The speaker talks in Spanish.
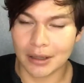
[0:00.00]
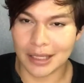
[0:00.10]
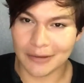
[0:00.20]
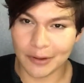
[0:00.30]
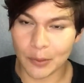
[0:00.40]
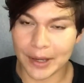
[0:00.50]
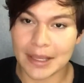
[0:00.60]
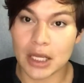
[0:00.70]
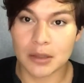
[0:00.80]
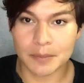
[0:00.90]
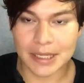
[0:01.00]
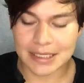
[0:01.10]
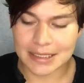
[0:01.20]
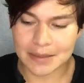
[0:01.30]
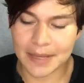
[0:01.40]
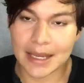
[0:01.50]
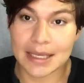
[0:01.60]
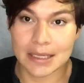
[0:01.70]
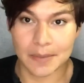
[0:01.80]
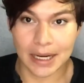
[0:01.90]
giveaway con Bellísima y
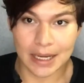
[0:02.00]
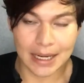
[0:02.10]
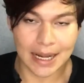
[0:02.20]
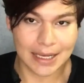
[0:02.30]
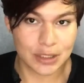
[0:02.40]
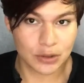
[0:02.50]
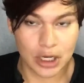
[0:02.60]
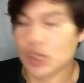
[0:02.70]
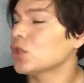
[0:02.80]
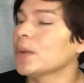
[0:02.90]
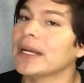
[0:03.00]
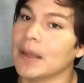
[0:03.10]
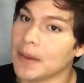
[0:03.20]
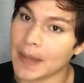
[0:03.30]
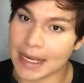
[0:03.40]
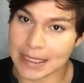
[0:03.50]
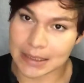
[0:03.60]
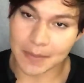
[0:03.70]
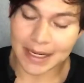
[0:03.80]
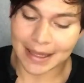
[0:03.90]
Jimena Aguilar Que es una youtuber que vive aquí
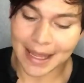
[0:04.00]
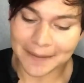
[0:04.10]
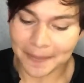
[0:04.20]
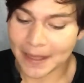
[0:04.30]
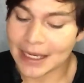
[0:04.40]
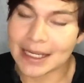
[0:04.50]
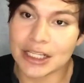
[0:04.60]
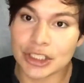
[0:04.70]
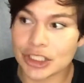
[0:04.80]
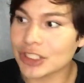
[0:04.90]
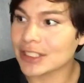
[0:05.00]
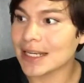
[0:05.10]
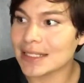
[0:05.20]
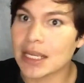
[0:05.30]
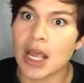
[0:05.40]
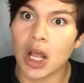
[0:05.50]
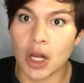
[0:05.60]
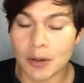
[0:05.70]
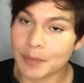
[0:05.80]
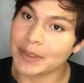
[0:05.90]
en Mérida Entonces
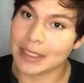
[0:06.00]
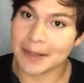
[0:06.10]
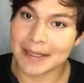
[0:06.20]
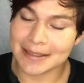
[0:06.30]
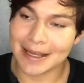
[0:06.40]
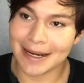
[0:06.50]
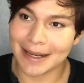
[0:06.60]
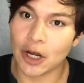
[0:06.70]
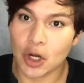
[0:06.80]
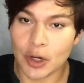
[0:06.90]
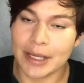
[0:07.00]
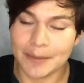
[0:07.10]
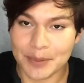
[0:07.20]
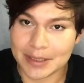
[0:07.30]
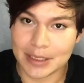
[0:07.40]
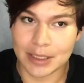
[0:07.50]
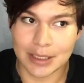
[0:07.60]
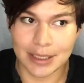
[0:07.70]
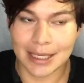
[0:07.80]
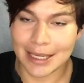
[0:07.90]
como pues iba a ser o pues
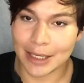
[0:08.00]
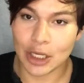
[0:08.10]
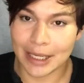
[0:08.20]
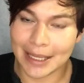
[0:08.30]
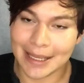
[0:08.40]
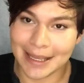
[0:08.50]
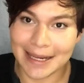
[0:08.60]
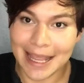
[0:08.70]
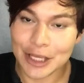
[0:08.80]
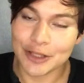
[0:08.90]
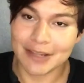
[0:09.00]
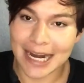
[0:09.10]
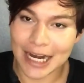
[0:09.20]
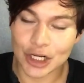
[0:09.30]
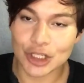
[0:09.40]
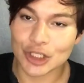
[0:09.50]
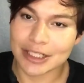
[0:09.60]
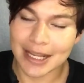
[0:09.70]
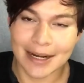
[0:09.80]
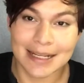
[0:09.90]
que quería yo entrar a
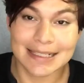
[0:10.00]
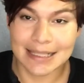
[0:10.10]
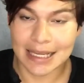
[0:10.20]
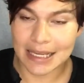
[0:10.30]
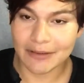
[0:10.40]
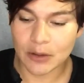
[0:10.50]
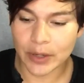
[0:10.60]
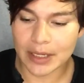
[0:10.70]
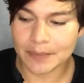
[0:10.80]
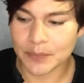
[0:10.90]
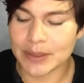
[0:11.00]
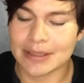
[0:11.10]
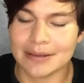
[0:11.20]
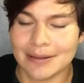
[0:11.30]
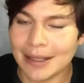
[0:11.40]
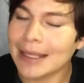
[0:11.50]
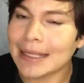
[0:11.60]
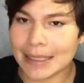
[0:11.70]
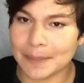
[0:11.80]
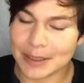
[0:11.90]
concursar en este giveaway Pues
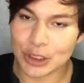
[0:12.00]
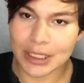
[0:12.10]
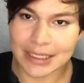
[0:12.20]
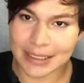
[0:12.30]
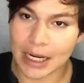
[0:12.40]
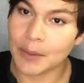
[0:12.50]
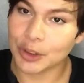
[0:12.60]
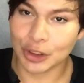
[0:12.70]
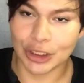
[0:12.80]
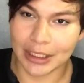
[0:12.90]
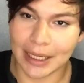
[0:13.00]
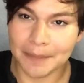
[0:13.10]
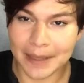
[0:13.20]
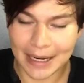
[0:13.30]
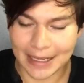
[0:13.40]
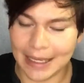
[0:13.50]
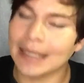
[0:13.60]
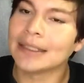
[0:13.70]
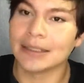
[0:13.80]
de paso les grabo tutorial para que